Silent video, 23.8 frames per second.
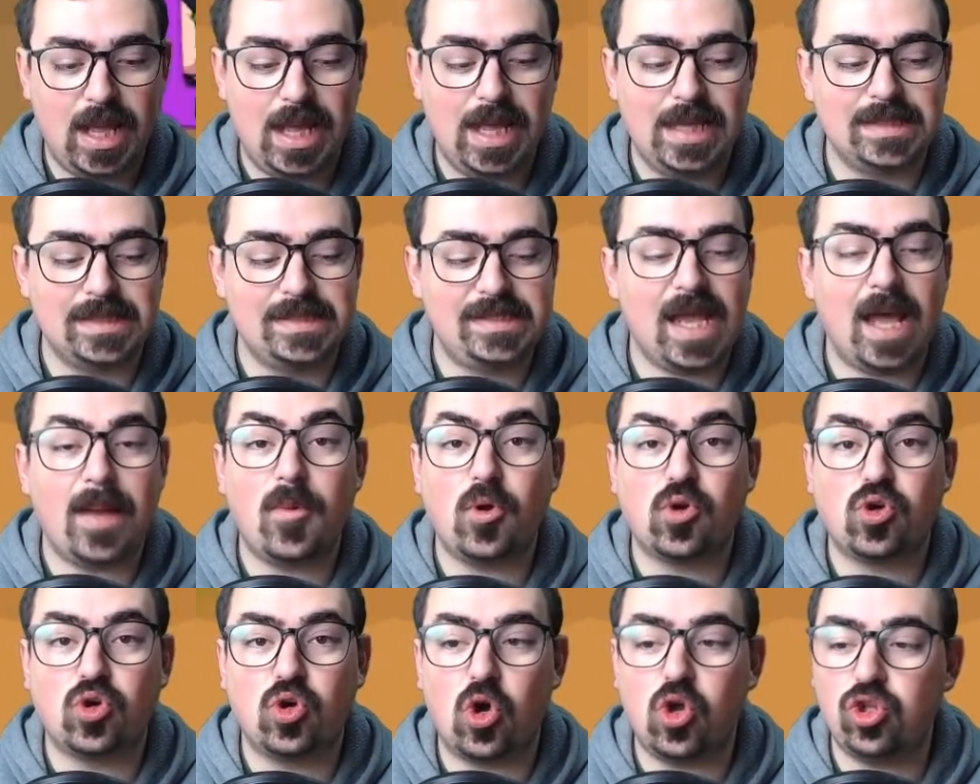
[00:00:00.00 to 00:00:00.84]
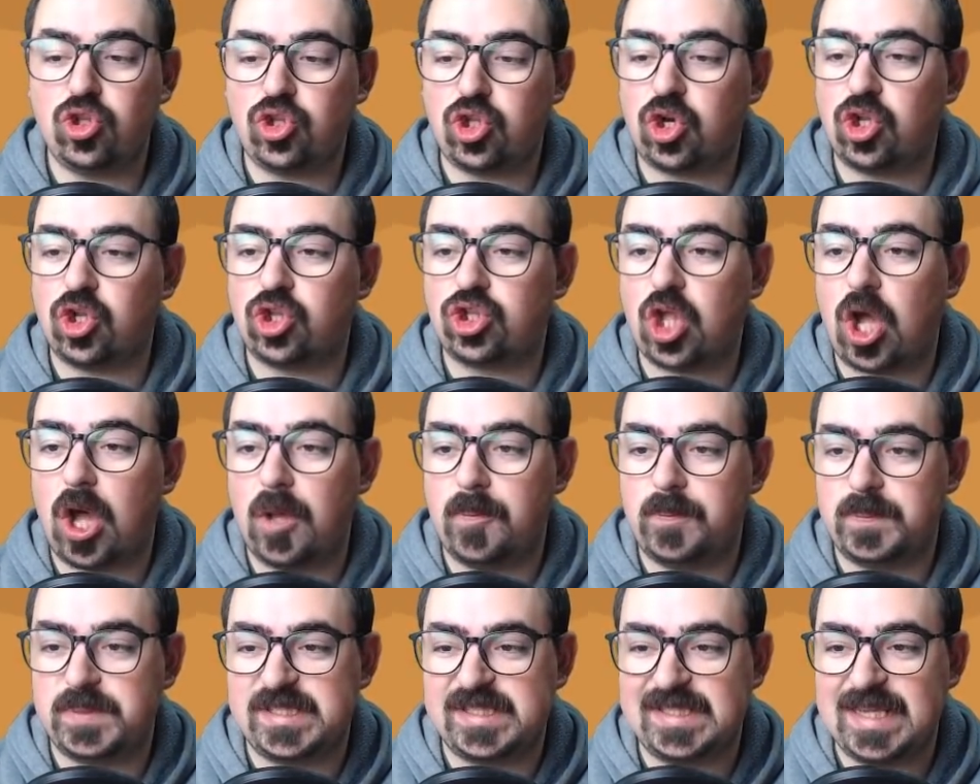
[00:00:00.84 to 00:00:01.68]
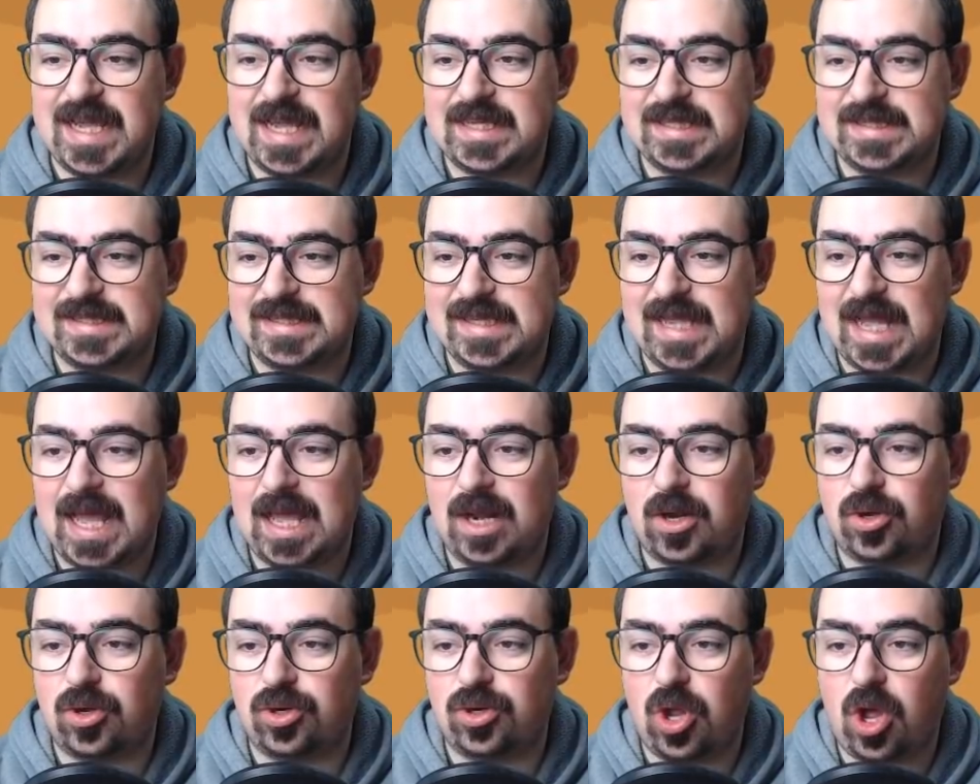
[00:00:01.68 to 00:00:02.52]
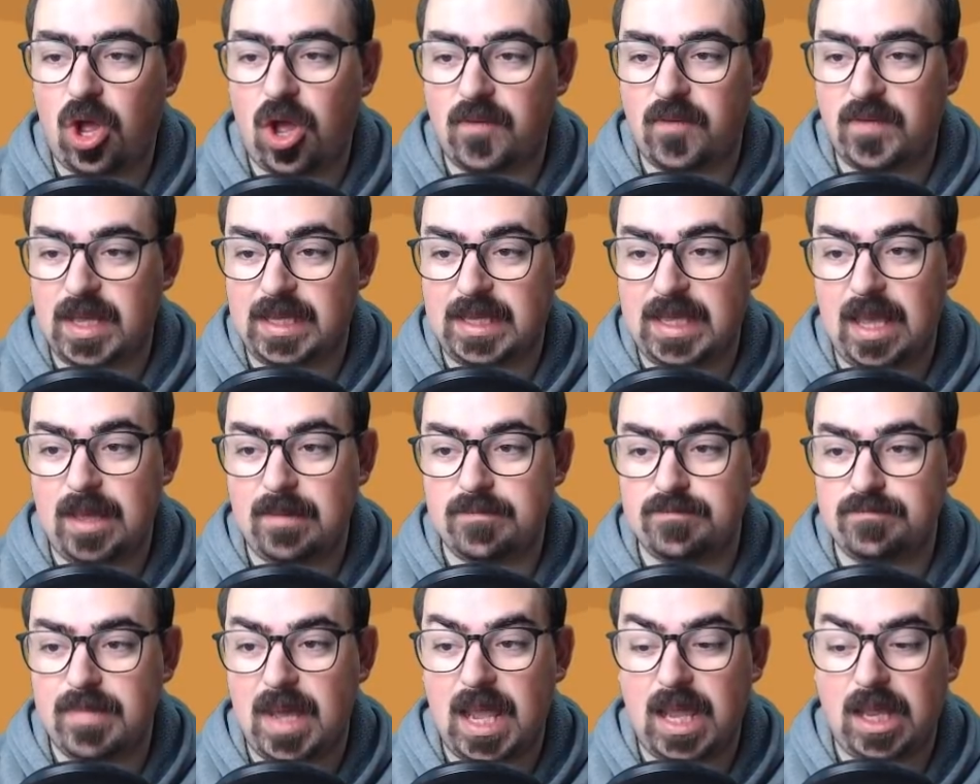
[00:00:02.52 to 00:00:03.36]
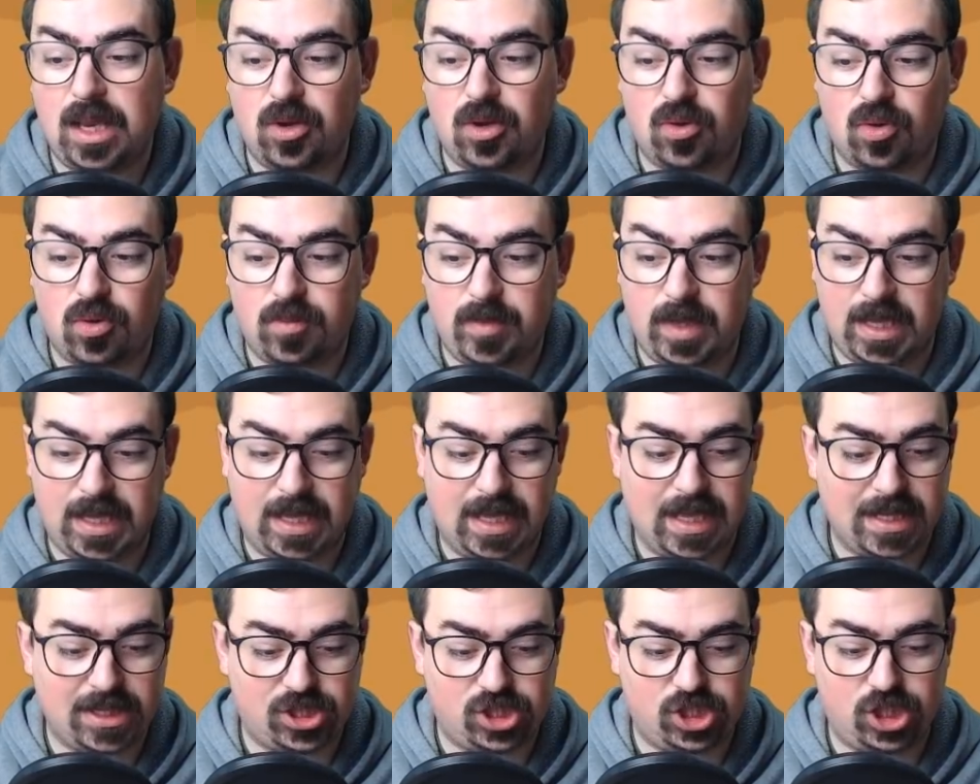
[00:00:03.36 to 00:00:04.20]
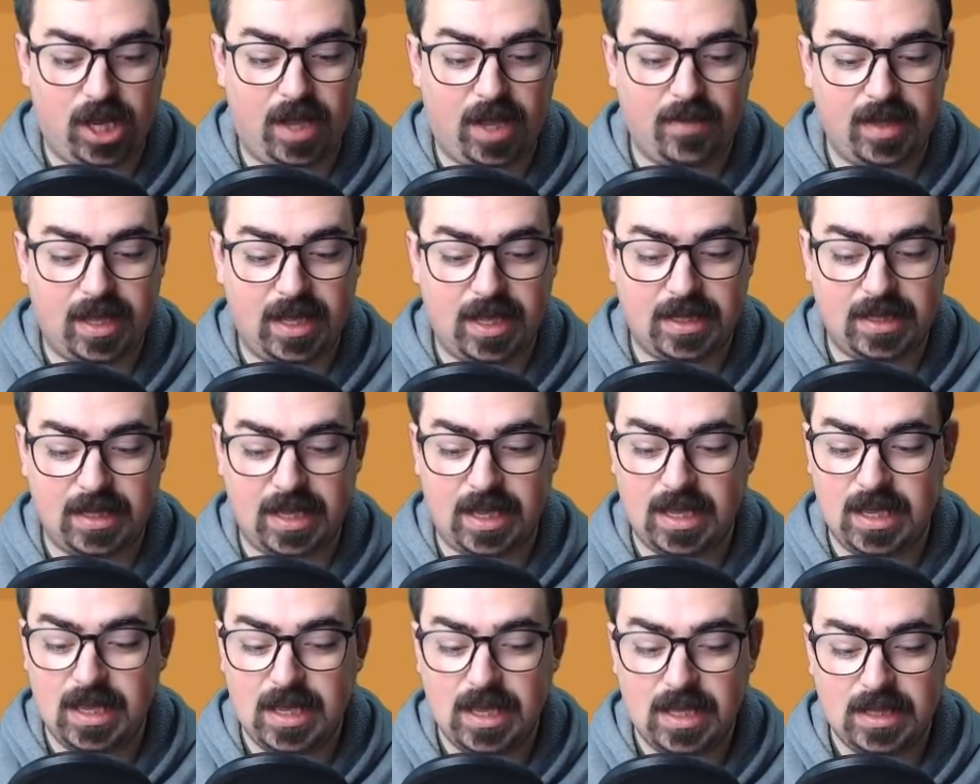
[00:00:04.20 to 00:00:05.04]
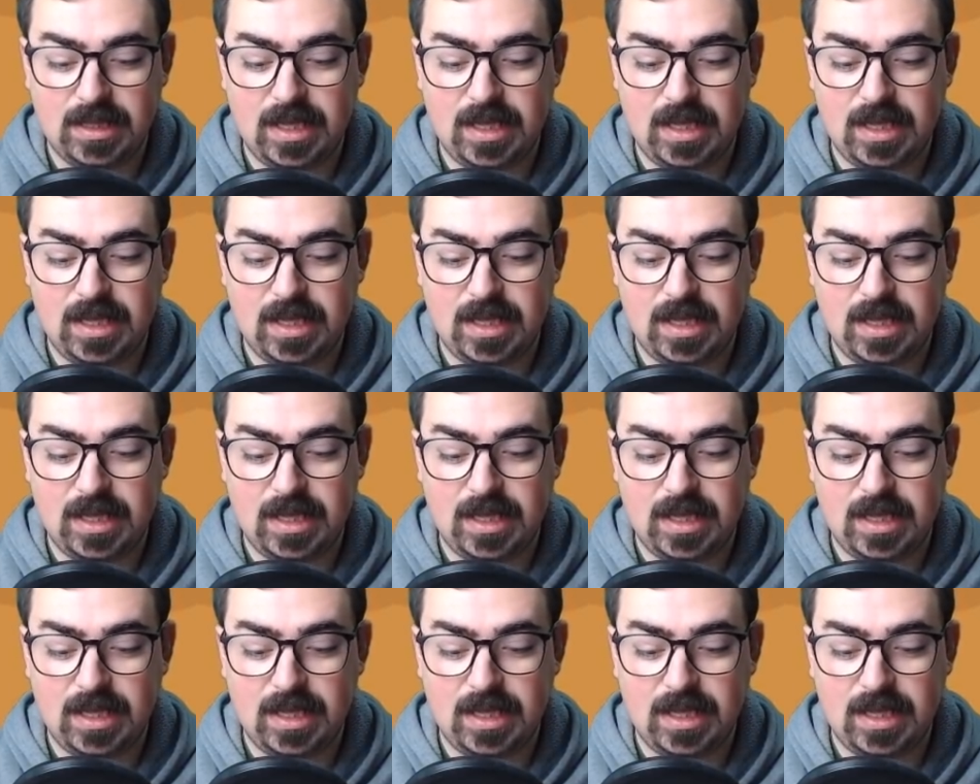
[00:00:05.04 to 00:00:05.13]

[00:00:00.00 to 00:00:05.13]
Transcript: E siamo contro Topse09, che bei nomi che ci avete.